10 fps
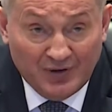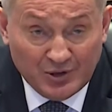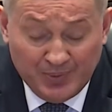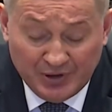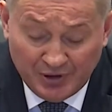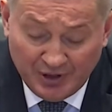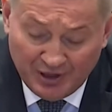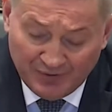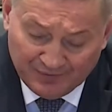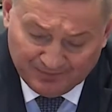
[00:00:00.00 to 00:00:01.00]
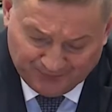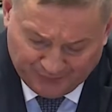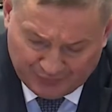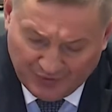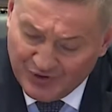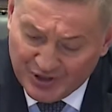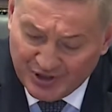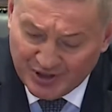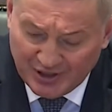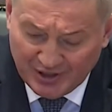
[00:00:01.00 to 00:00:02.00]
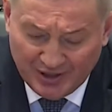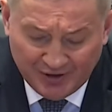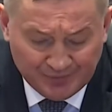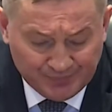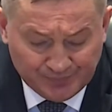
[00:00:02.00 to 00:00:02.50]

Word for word: воспитанников в детских садах